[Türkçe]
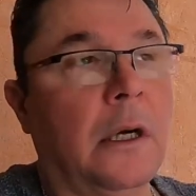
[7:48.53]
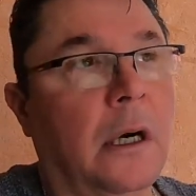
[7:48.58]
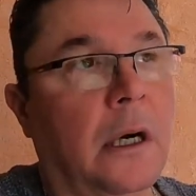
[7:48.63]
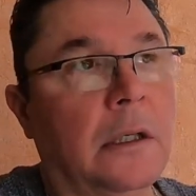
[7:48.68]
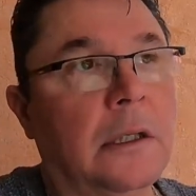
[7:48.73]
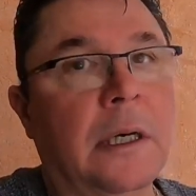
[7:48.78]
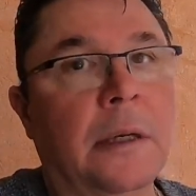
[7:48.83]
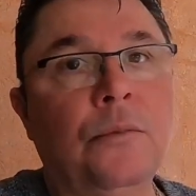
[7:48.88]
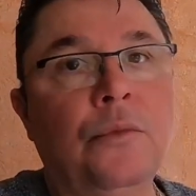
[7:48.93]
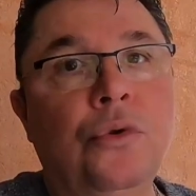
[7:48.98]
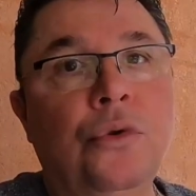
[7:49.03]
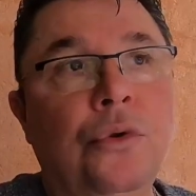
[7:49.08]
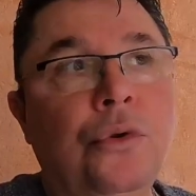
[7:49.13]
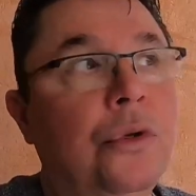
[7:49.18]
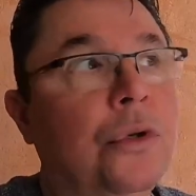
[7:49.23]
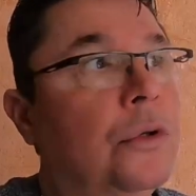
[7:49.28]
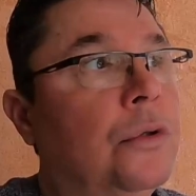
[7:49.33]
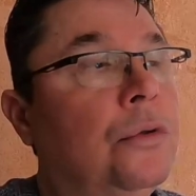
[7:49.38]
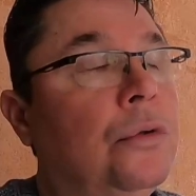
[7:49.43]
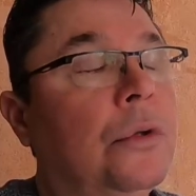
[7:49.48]
Adam
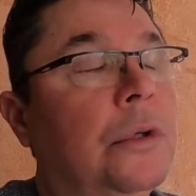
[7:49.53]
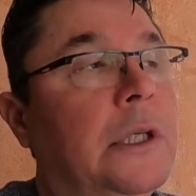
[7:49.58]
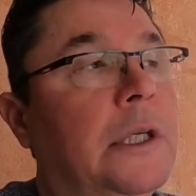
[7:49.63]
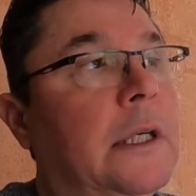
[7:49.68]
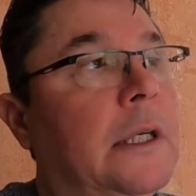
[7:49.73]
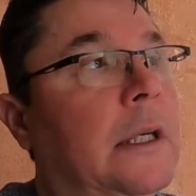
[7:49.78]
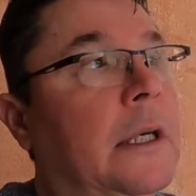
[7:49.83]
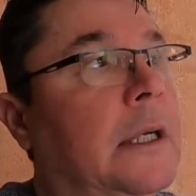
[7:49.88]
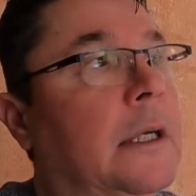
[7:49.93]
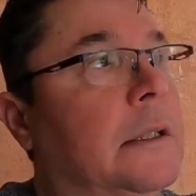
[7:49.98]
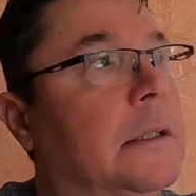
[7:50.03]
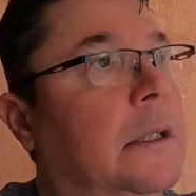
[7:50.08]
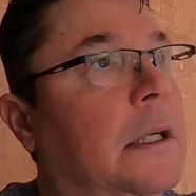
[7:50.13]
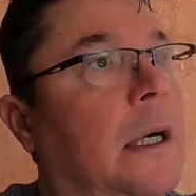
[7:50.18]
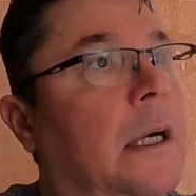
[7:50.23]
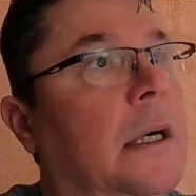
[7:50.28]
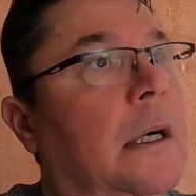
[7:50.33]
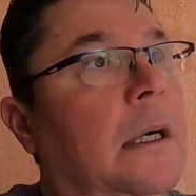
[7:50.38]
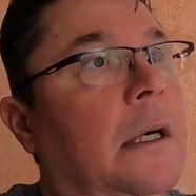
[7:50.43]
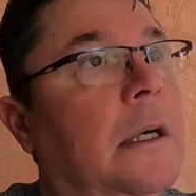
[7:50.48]
yürüye yürüye
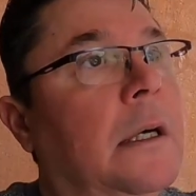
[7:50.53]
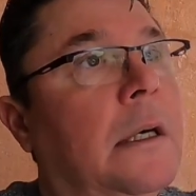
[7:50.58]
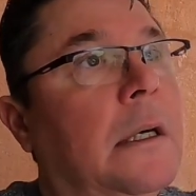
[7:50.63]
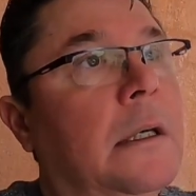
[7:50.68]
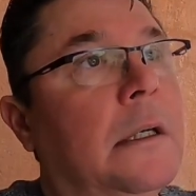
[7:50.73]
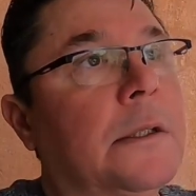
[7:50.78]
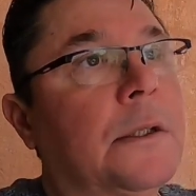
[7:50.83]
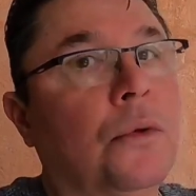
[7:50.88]
ta